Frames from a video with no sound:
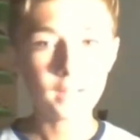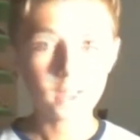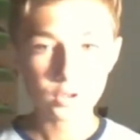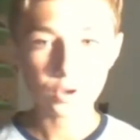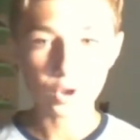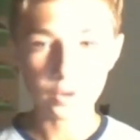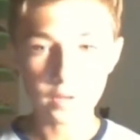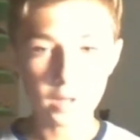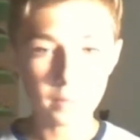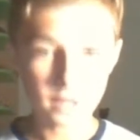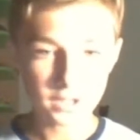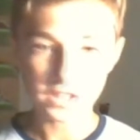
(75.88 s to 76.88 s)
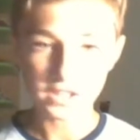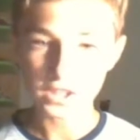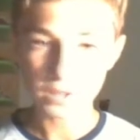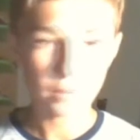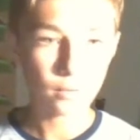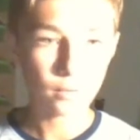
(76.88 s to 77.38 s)
sono veramente
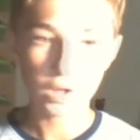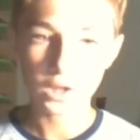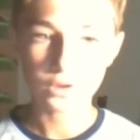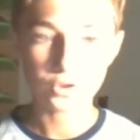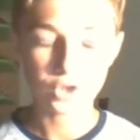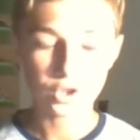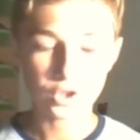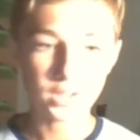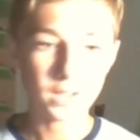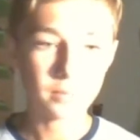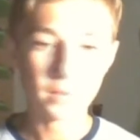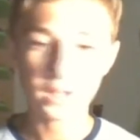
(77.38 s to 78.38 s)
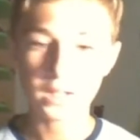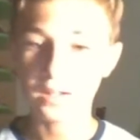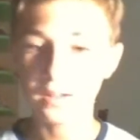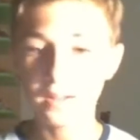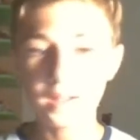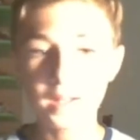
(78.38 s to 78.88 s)
triste per quello che è successo, anche perché
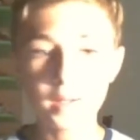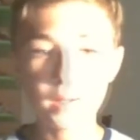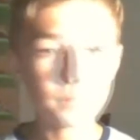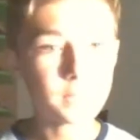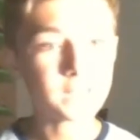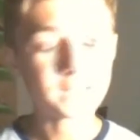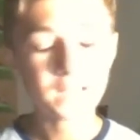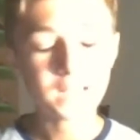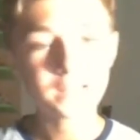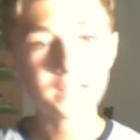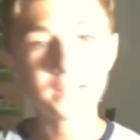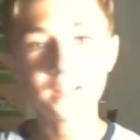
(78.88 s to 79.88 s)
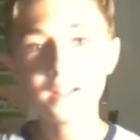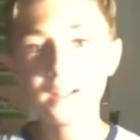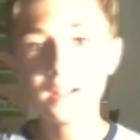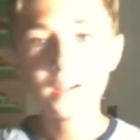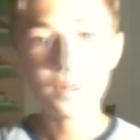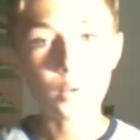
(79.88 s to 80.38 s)
pensate
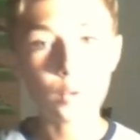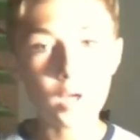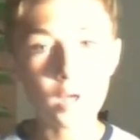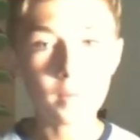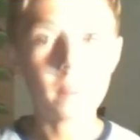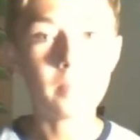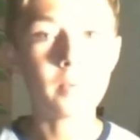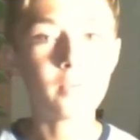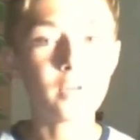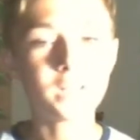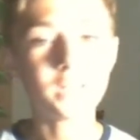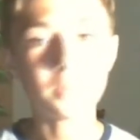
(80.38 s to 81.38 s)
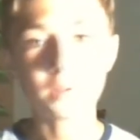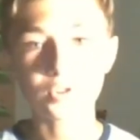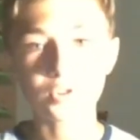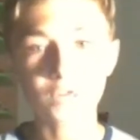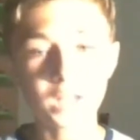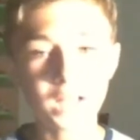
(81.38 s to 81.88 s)
quelle poverette
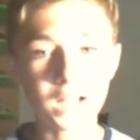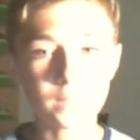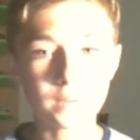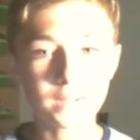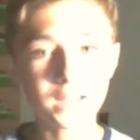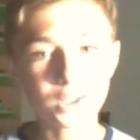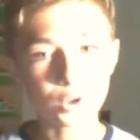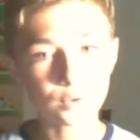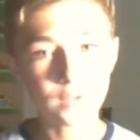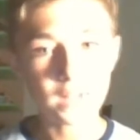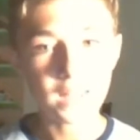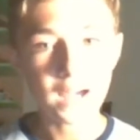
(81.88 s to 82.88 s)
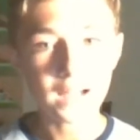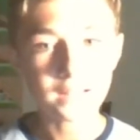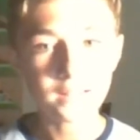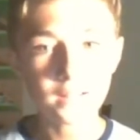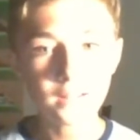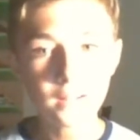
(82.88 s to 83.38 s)
persone che la mattina sono
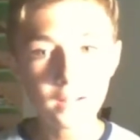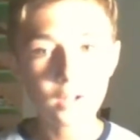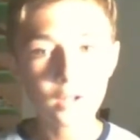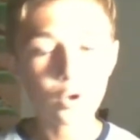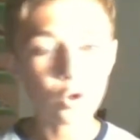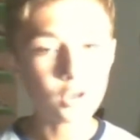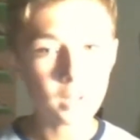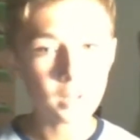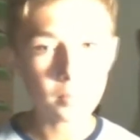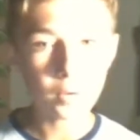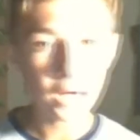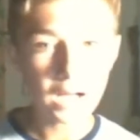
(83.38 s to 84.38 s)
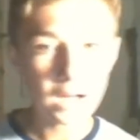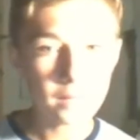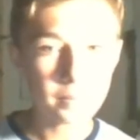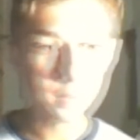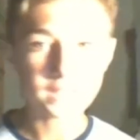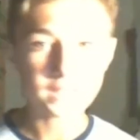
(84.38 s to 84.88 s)
svegliate col temporale
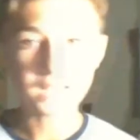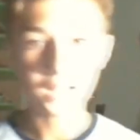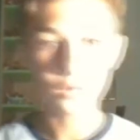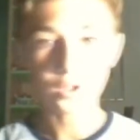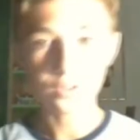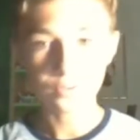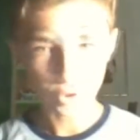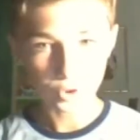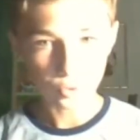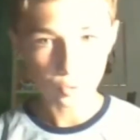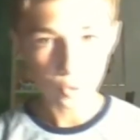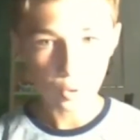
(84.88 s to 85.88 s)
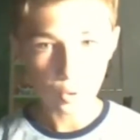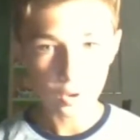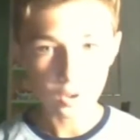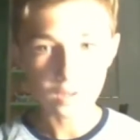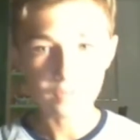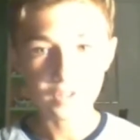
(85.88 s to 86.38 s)
pensando che fosse un
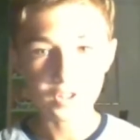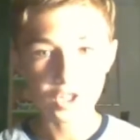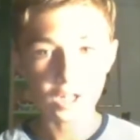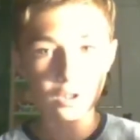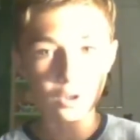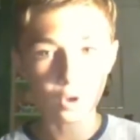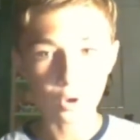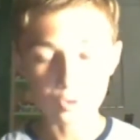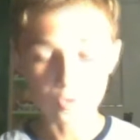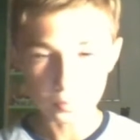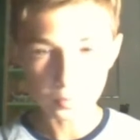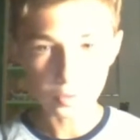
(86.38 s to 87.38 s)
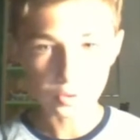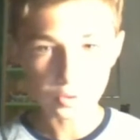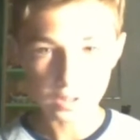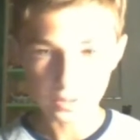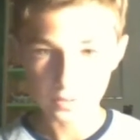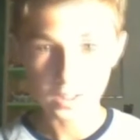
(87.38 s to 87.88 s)
tuono e invece era il crollo di un
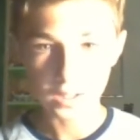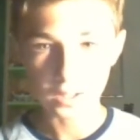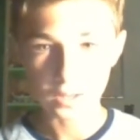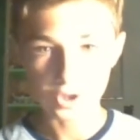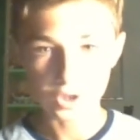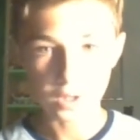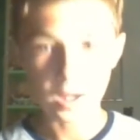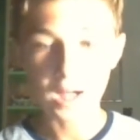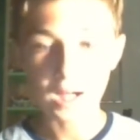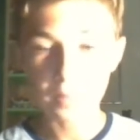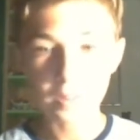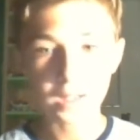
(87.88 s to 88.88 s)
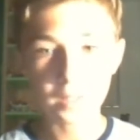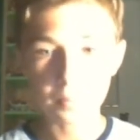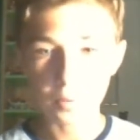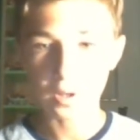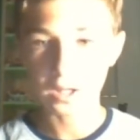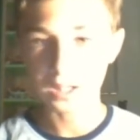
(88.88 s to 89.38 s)
ponte intero, cioè, anche perché
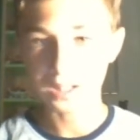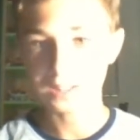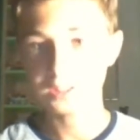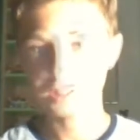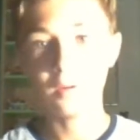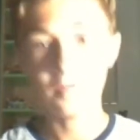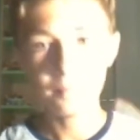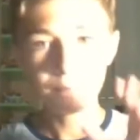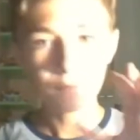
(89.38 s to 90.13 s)
poi ragazzi io